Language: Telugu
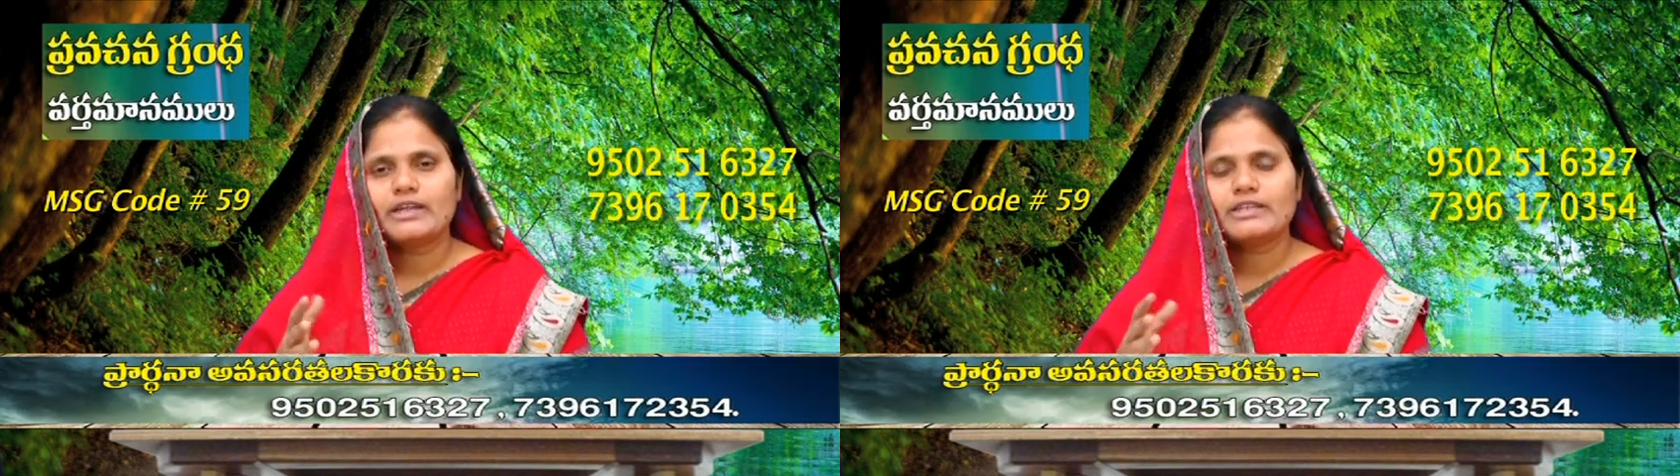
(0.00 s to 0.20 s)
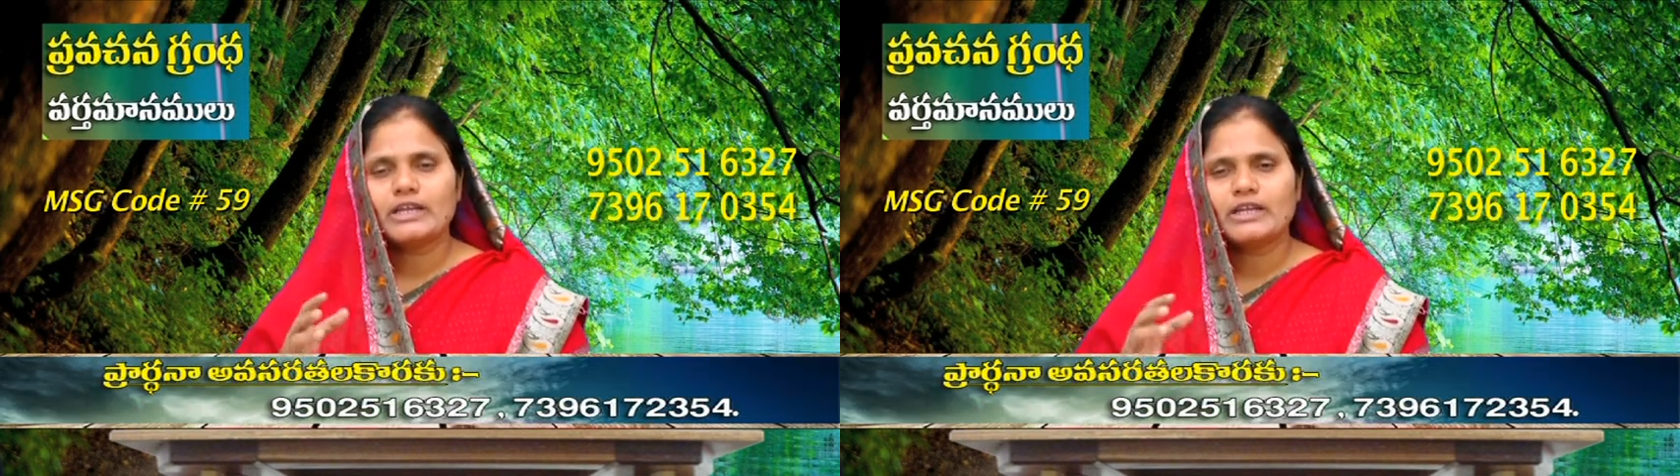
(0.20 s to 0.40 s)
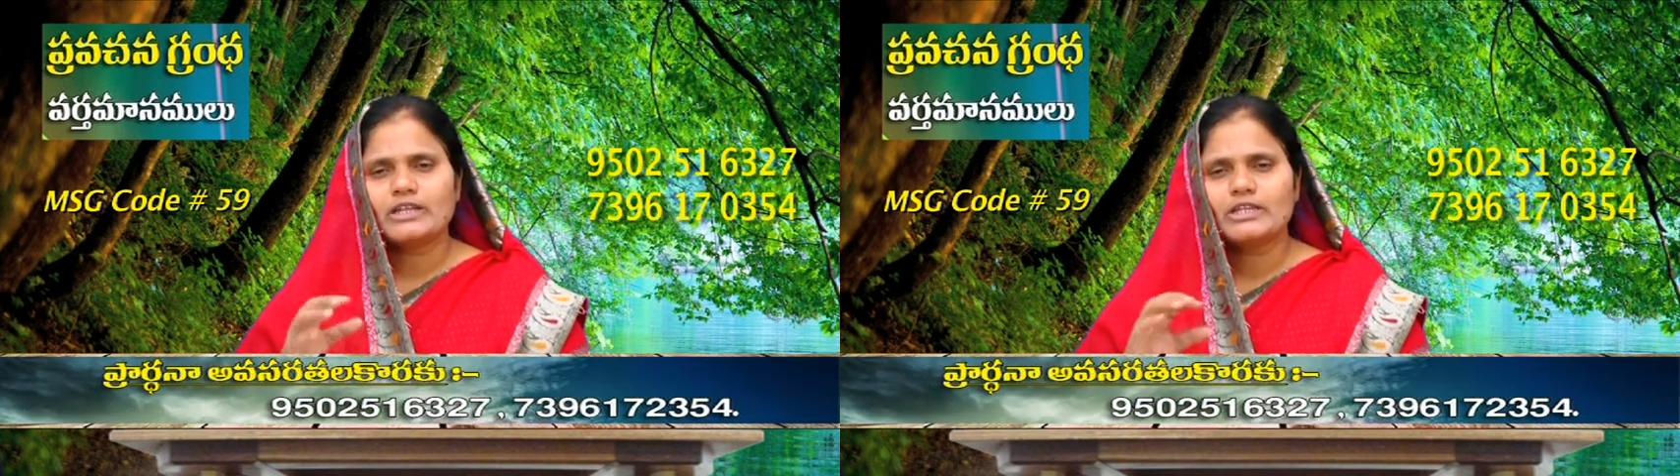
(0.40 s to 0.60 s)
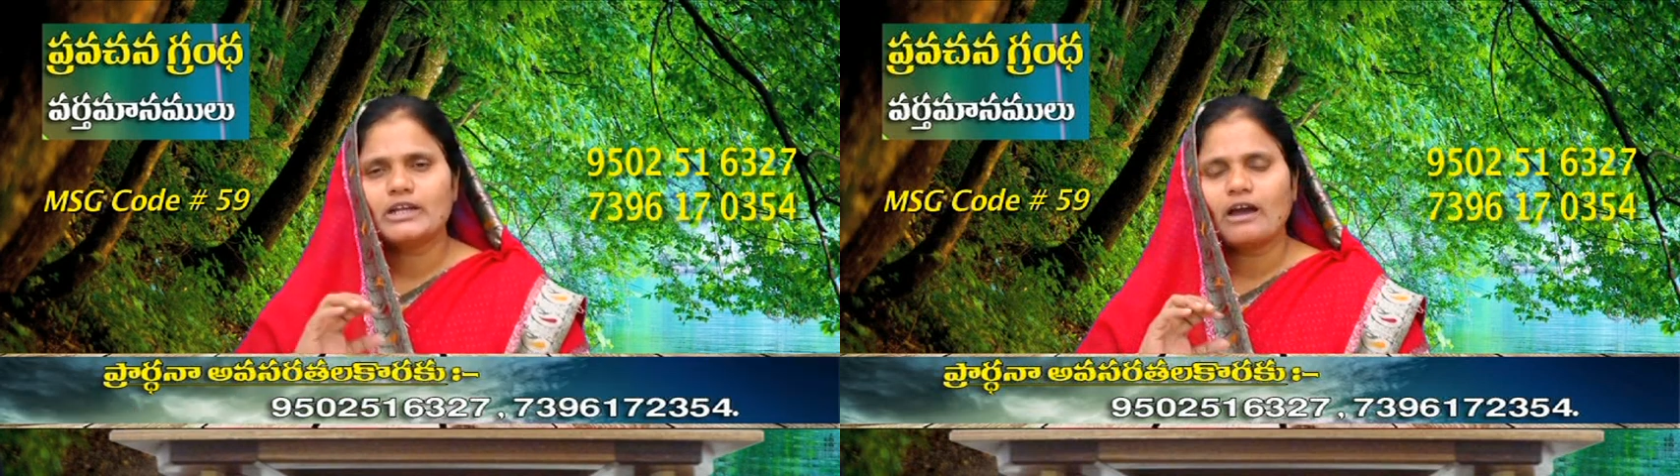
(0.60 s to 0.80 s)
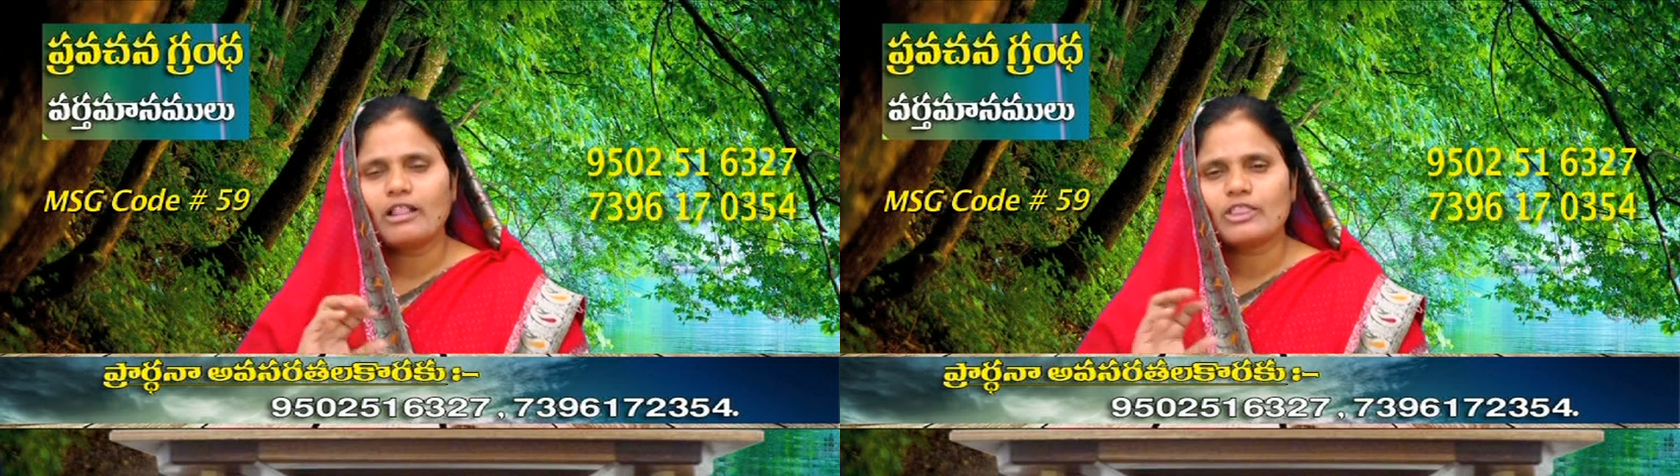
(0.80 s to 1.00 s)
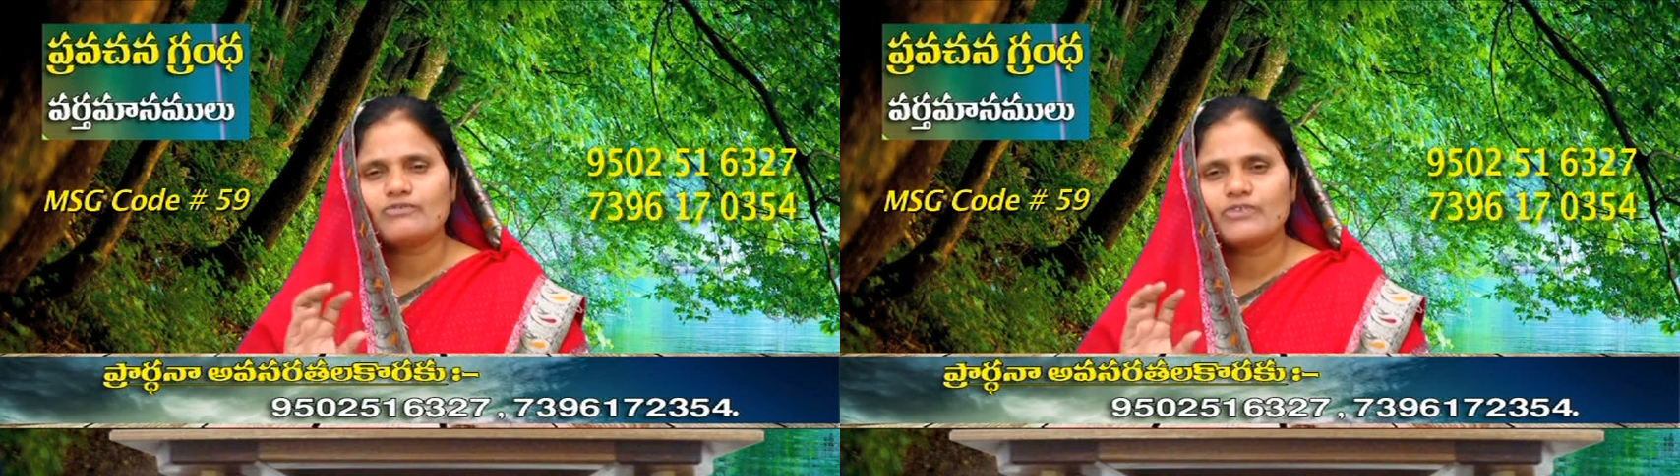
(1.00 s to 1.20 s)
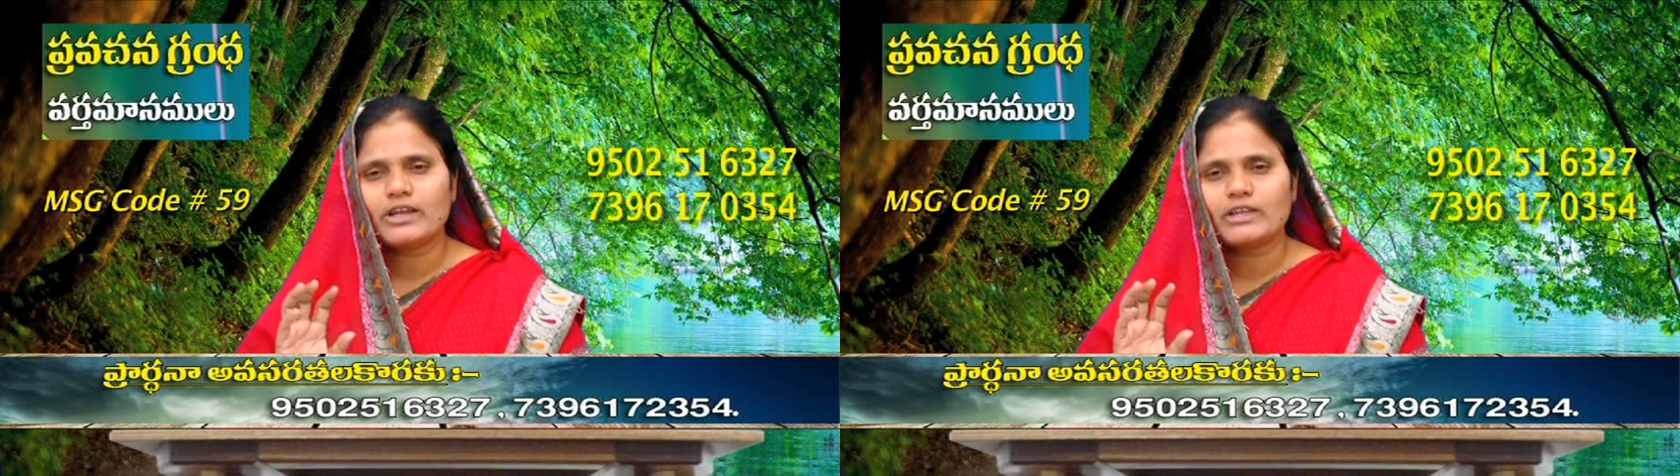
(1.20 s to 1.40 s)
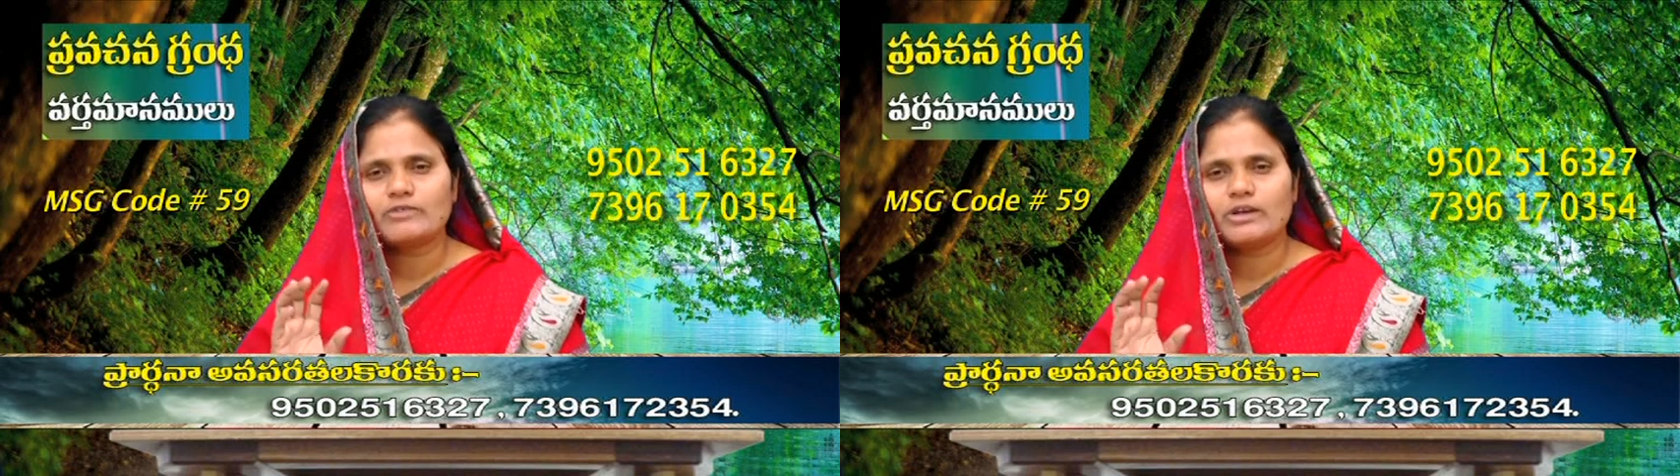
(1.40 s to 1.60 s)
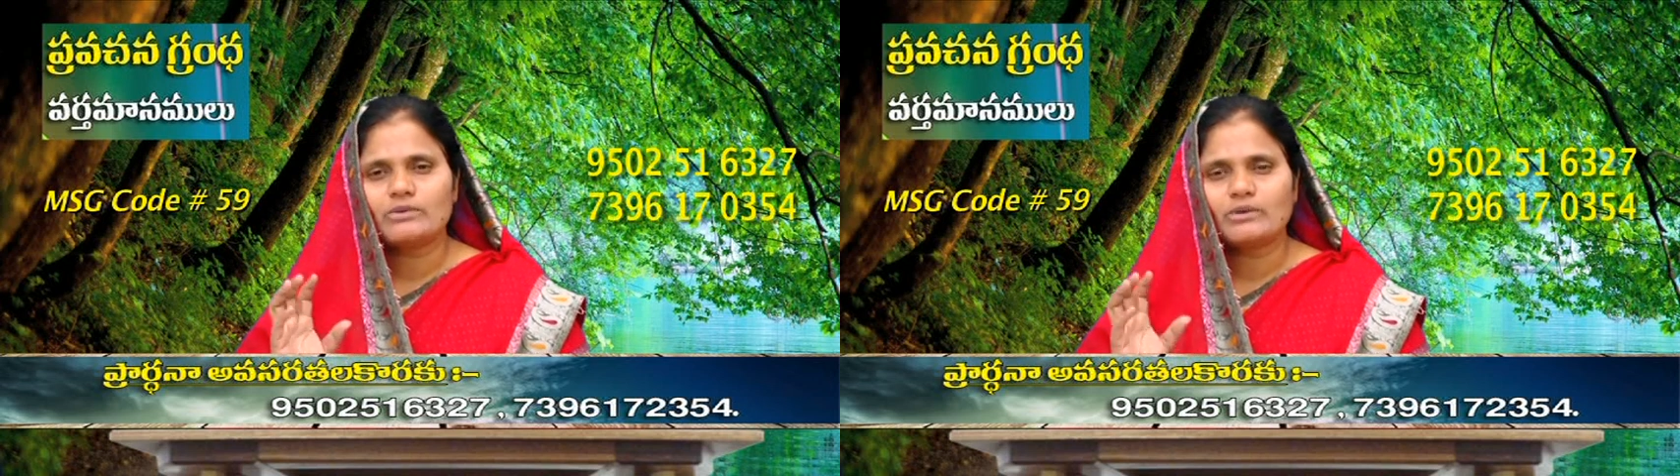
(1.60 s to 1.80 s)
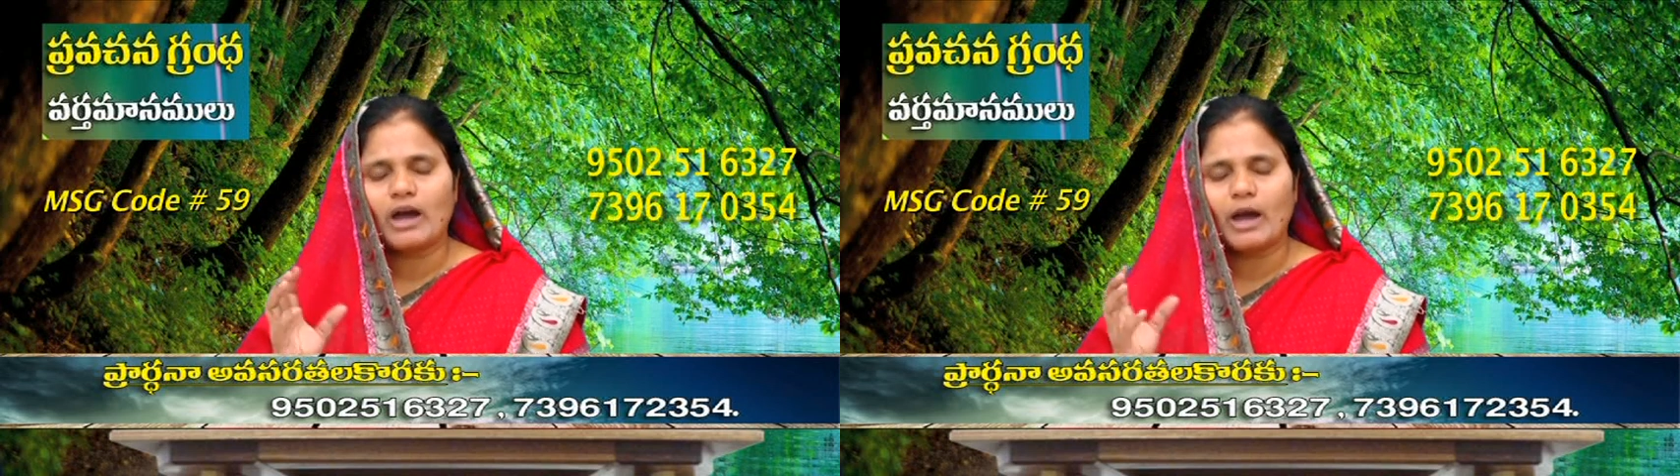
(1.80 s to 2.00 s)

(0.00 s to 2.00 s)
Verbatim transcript: అయితే ఈ గాల్ తుఫాన్ని వాళ్ళు